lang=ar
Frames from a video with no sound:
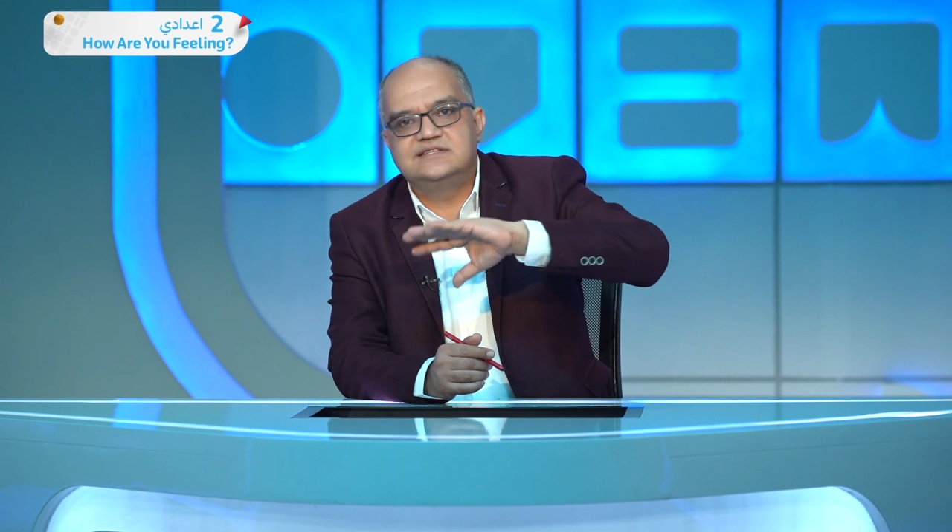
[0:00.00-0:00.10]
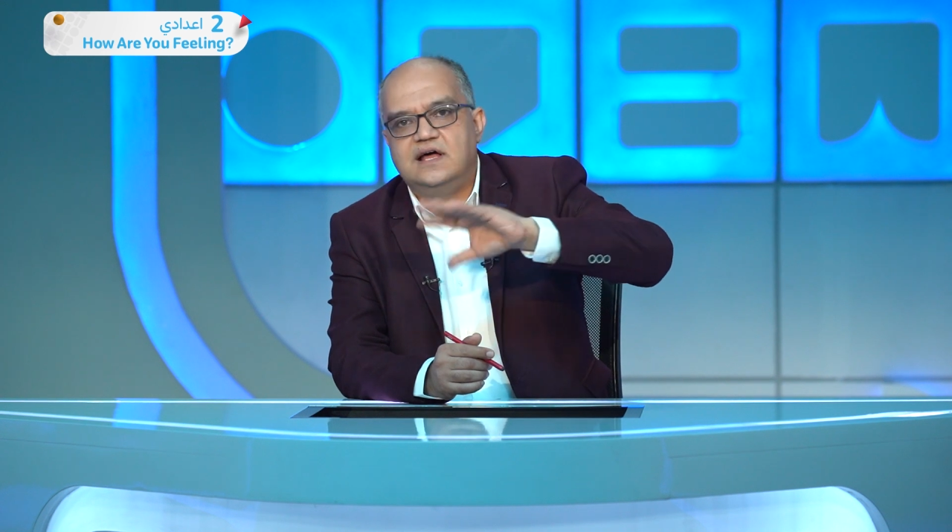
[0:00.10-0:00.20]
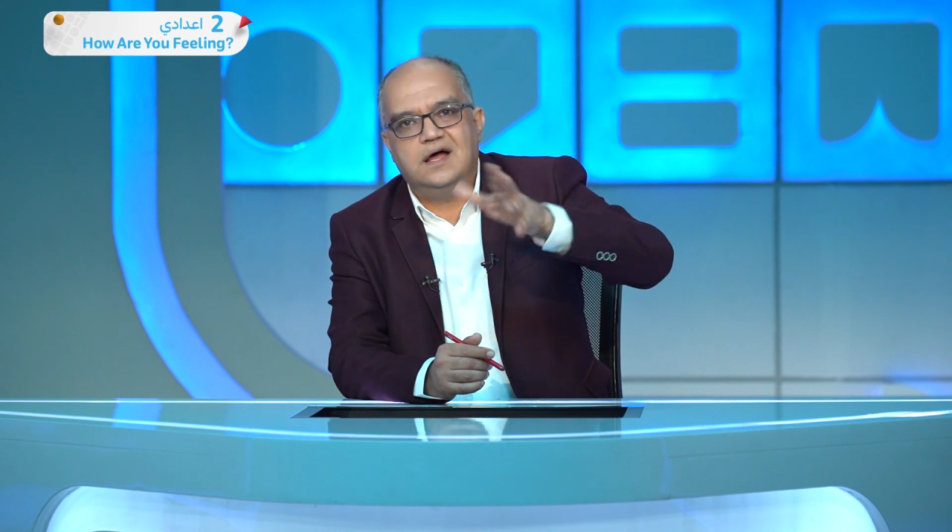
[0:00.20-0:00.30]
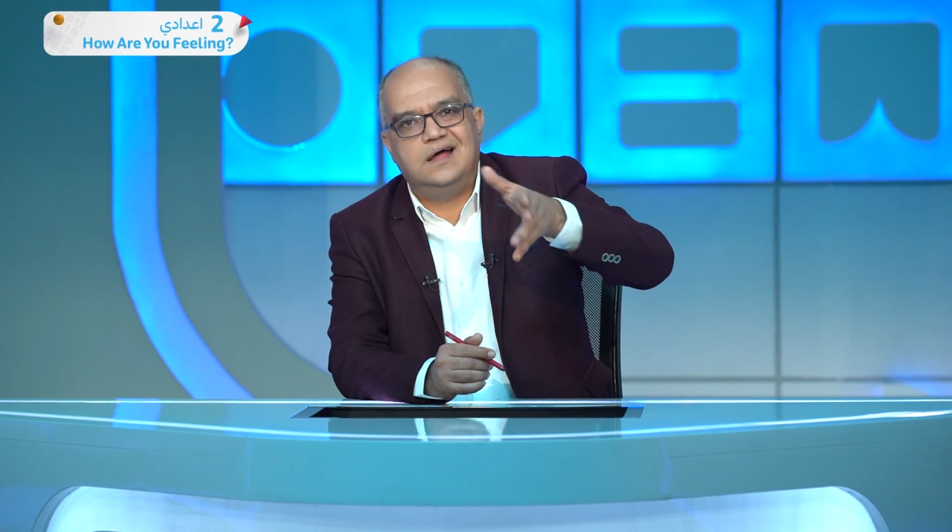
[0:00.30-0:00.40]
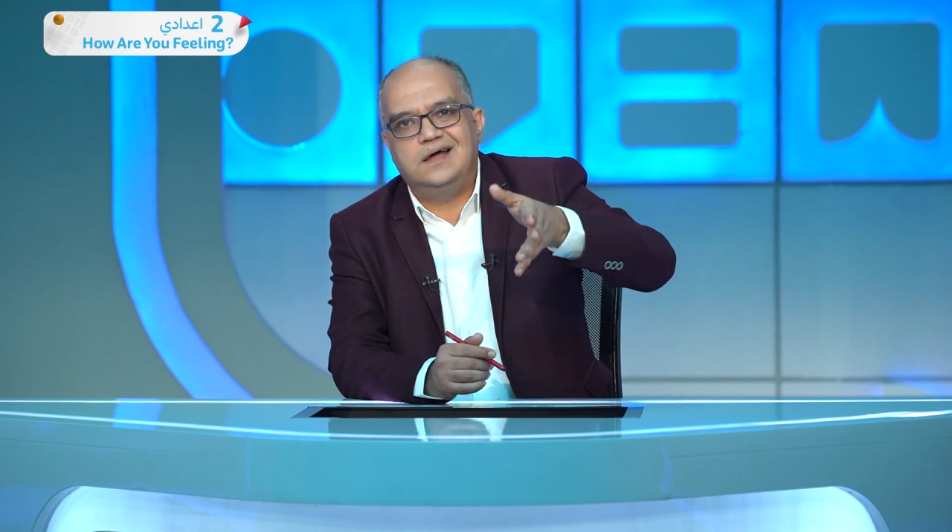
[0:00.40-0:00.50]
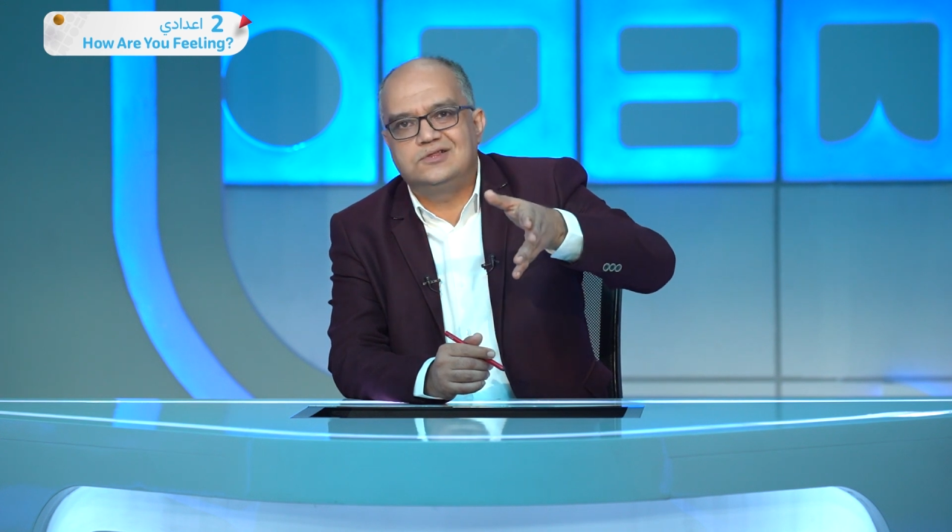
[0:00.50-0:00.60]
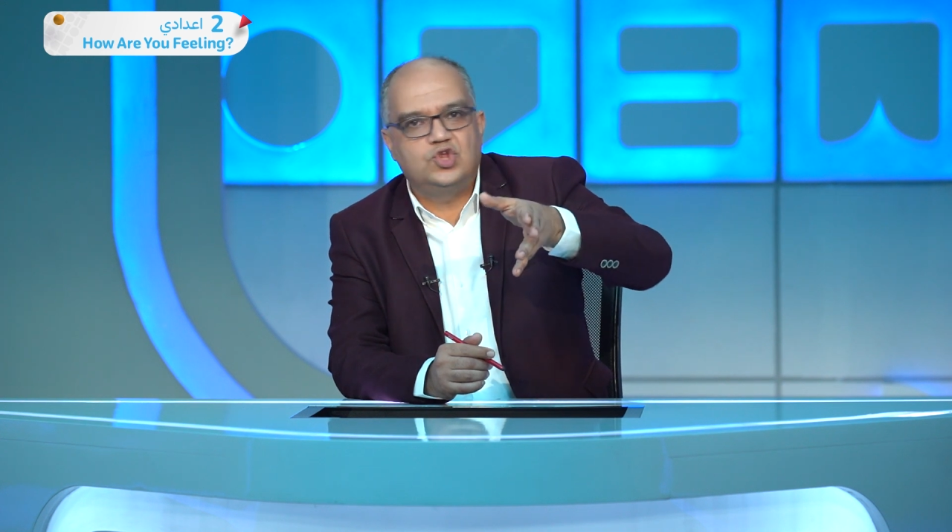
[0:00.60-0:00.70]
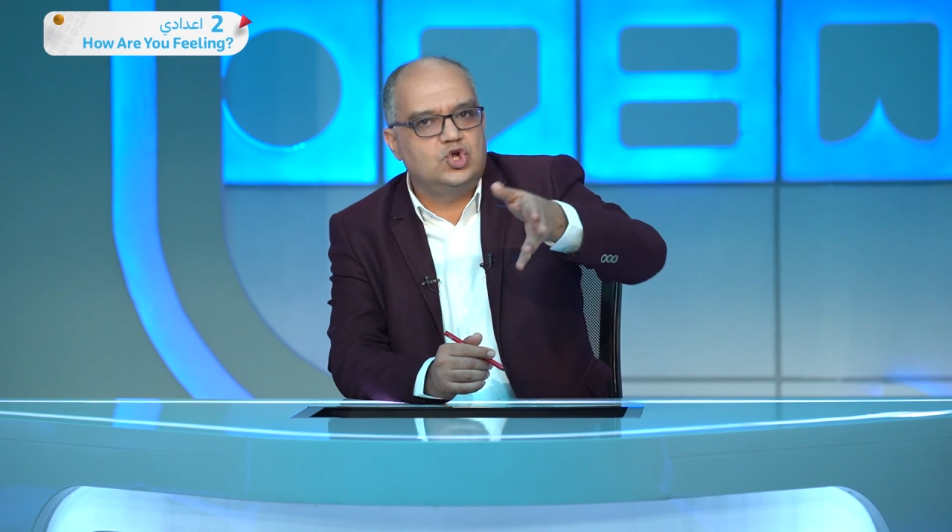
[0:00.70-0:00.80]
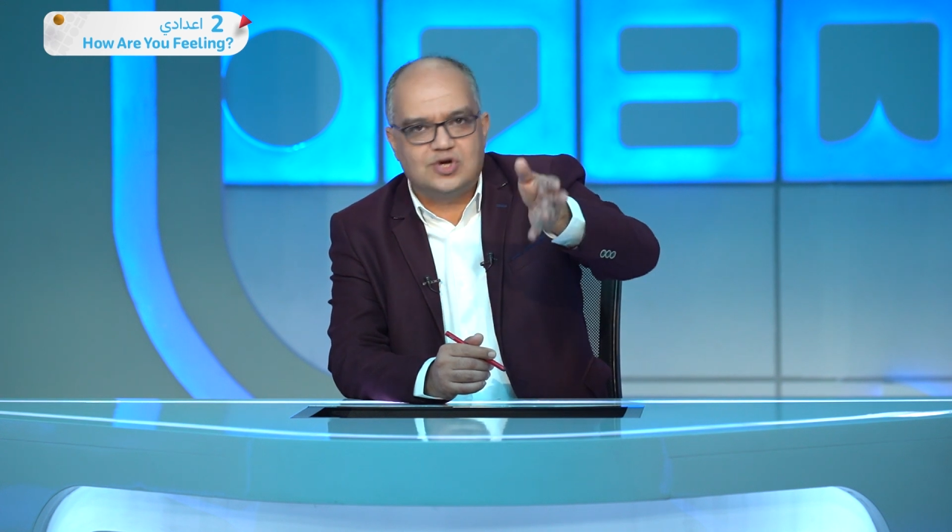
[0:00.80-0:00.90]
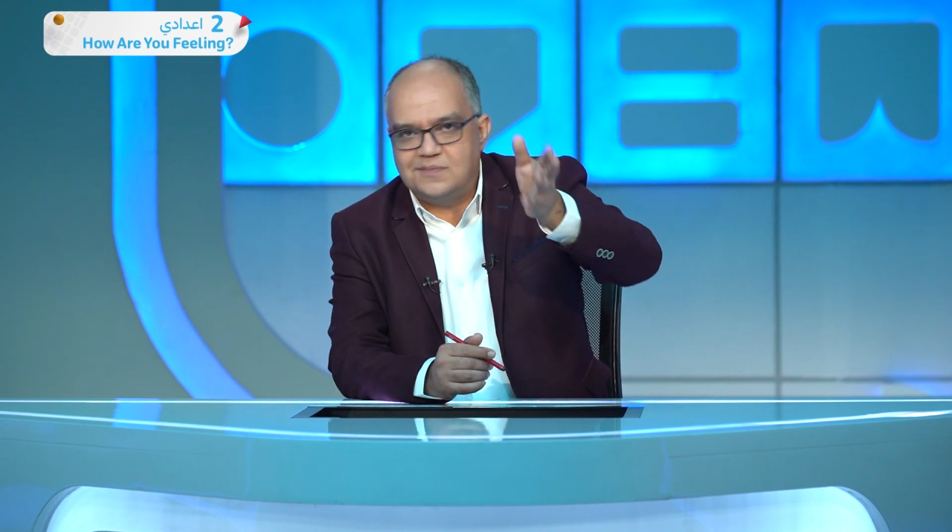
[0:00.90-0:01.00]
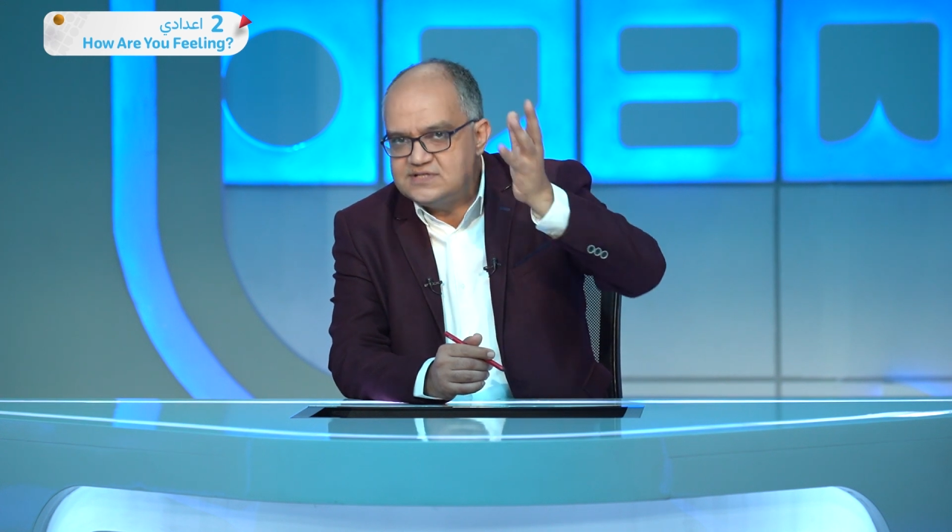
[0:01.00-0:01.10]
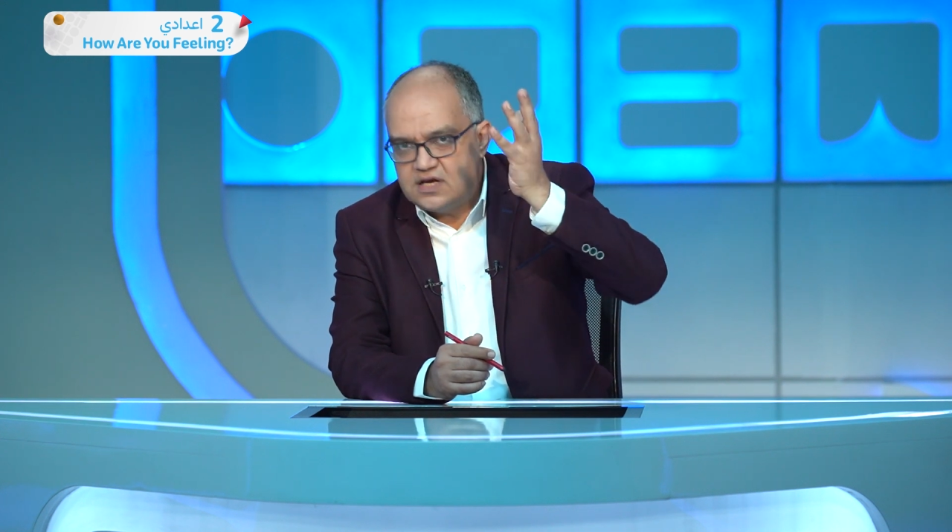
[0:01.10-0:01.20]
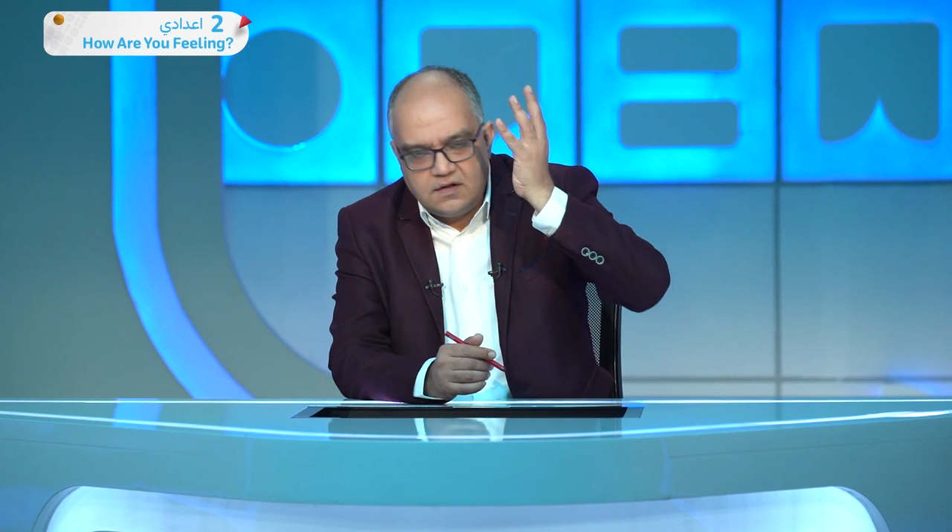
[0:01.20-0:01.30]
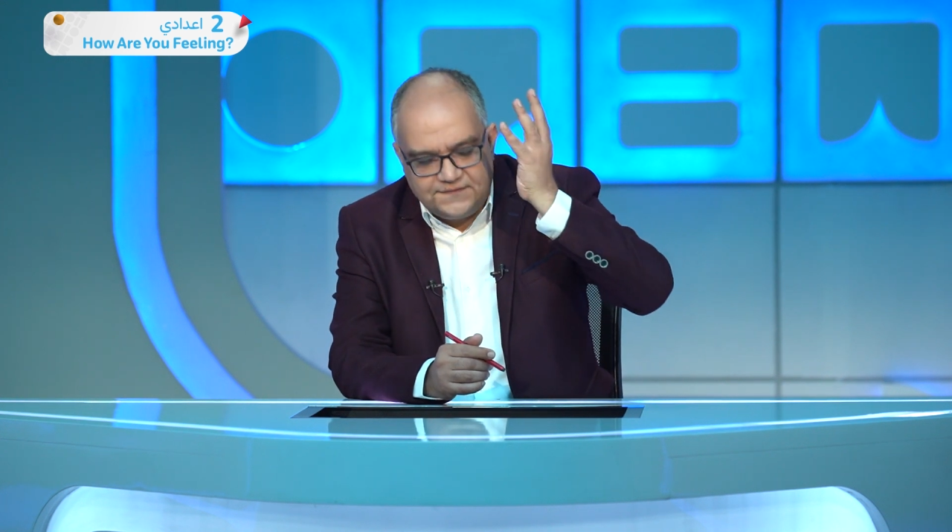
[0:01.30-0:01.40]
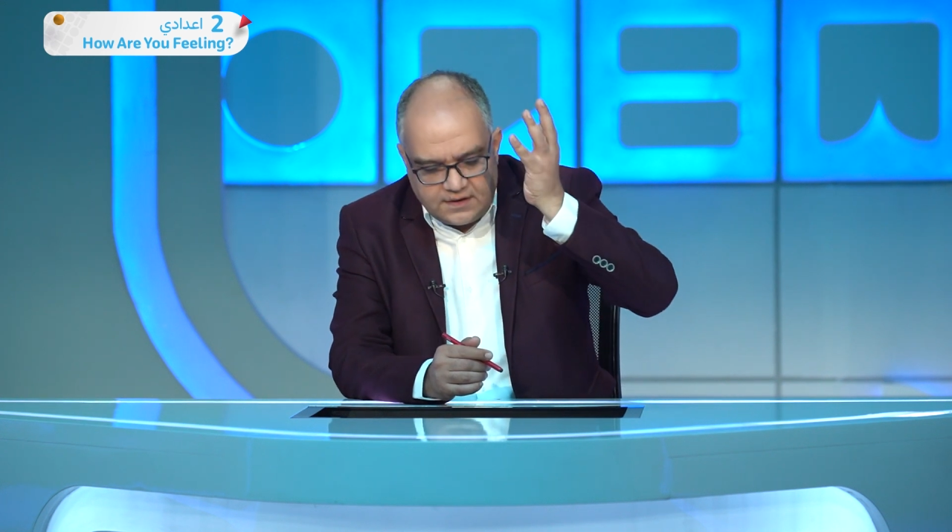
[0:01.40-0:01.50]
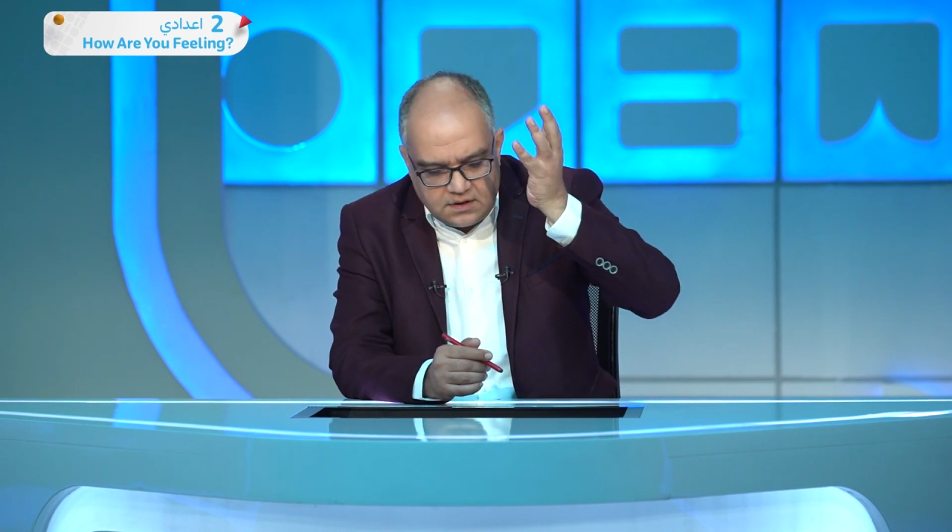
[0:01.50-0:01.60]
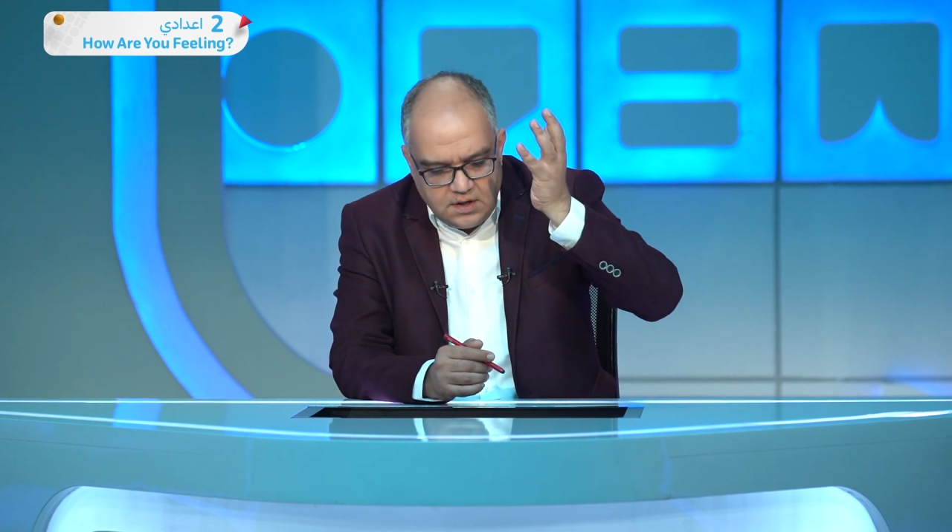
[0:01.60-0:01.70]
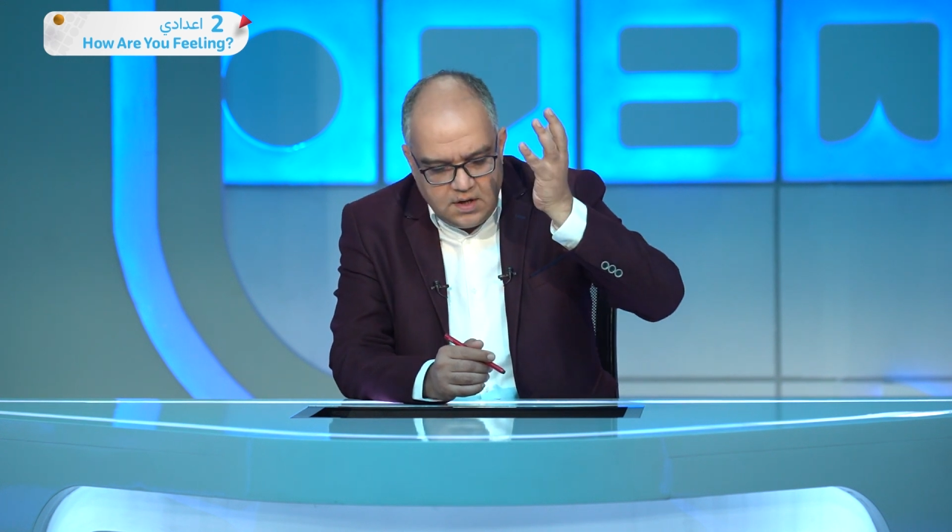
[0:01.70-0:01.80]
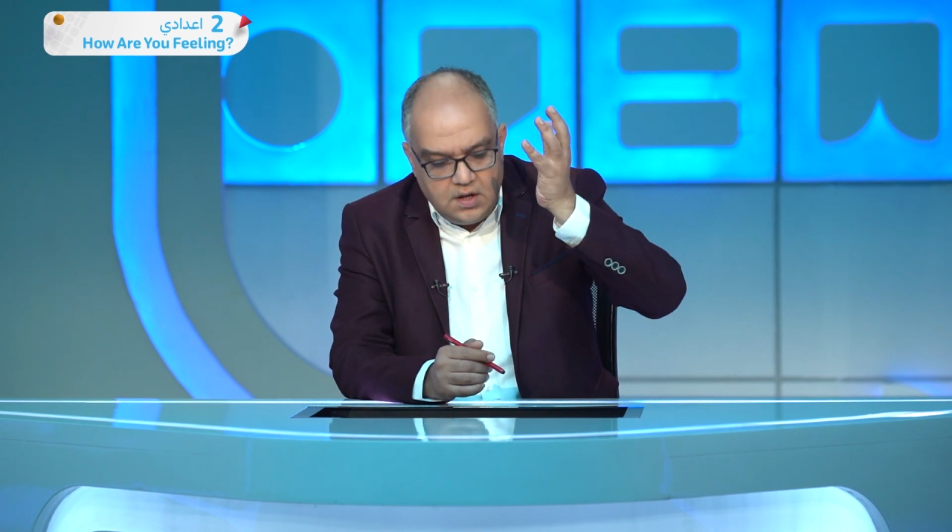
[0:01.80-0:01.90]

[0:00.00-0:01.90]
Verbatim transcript: الساعه 12 مثلا افطر